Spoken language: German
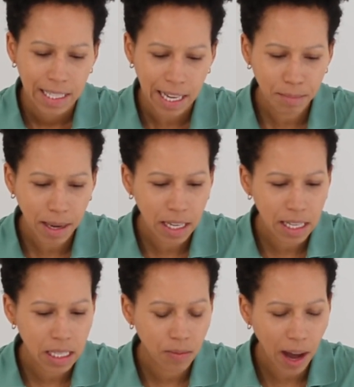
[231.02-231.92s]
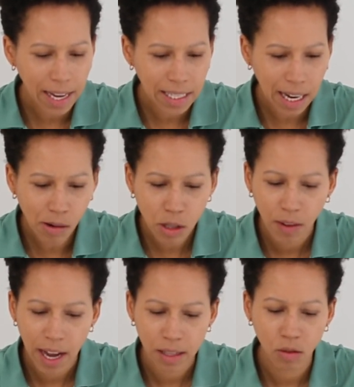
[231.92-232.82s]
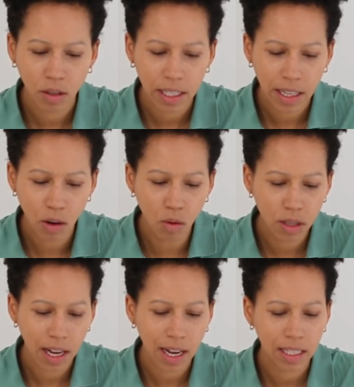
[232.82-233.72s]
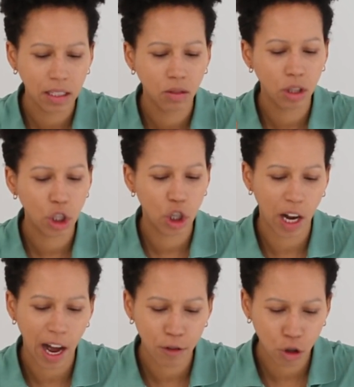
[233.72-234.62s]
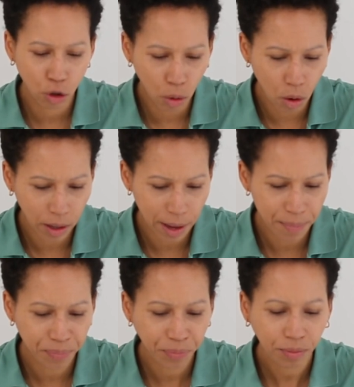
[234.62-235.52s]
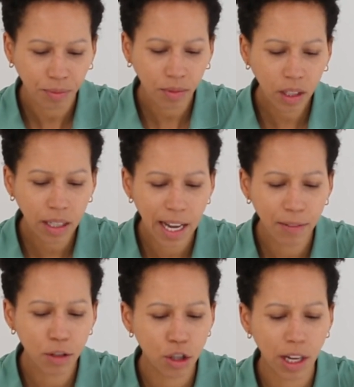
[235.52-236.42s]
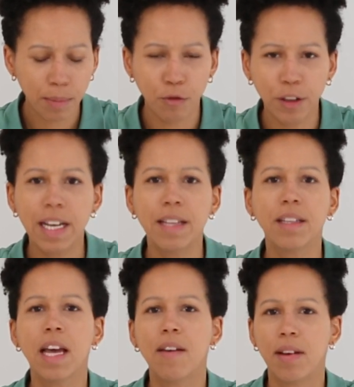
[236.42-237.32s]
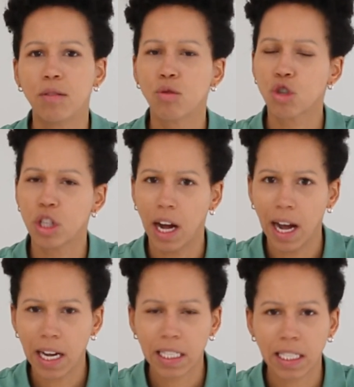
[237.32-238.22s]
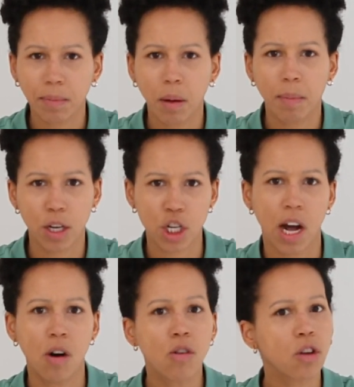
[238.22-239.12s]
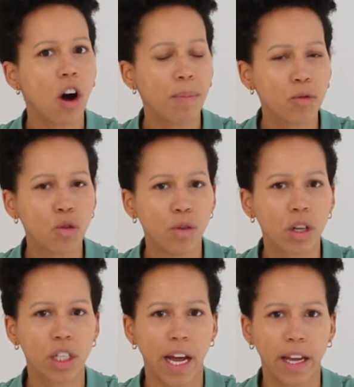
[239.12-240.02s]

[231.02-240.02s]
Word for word: Dann meine zweite Auswertung in der Ursache sind so die Schlafstörungen. Da würde ich dir empfehlen, wenn du schnarchst, dass man mal schaut, ob du wirklich